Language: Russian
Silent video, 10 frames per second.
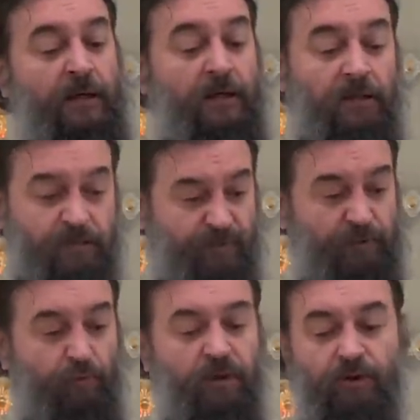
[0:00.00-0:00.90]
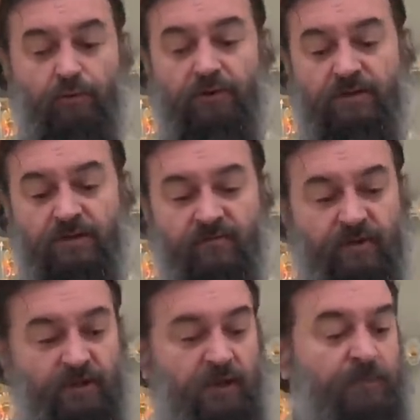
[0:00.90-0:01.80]
с подругой юности
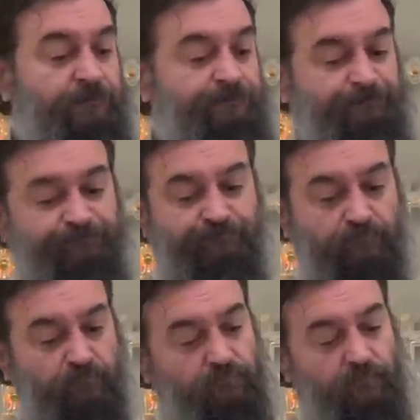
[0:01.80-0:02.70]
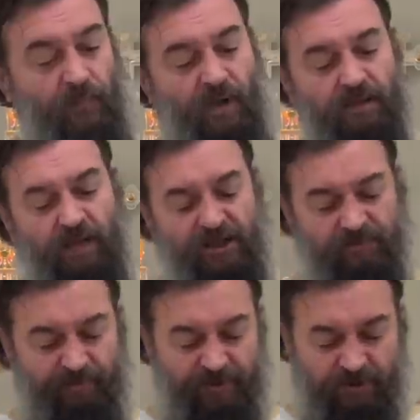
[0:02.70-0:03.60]
своей, как дальше
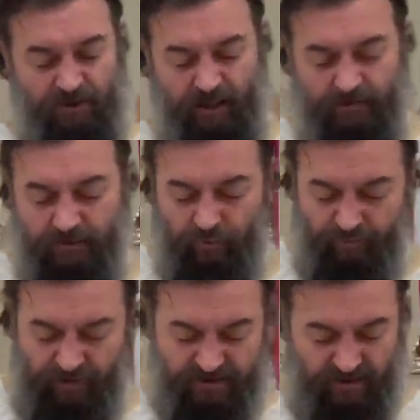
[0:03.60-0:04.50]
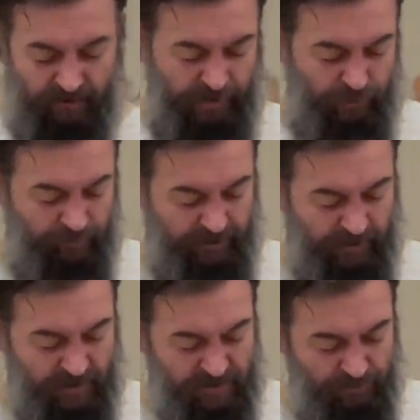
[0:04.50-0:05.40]
мы почитаем, там, любезной ланью и
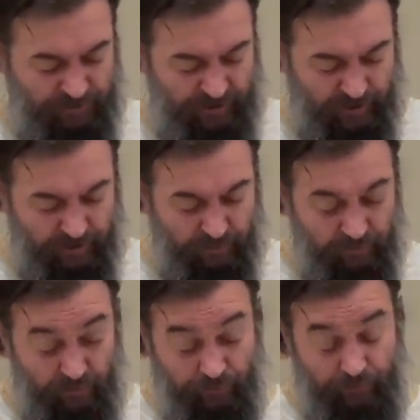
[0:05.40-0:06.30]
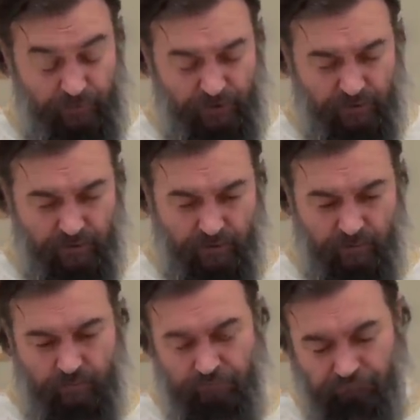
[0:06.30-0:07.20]
прекрасную серную. Ну, значит, э,
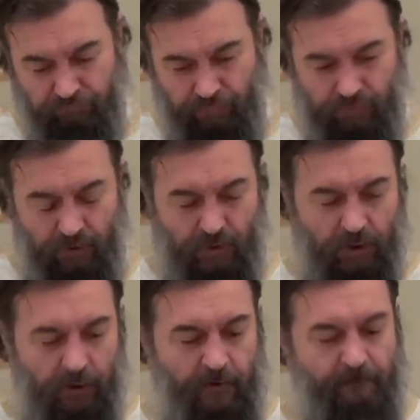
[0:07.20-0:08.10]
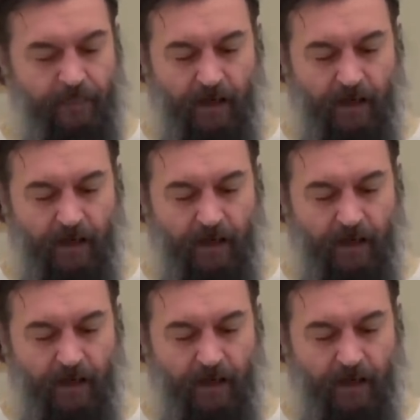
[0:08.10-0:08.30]
это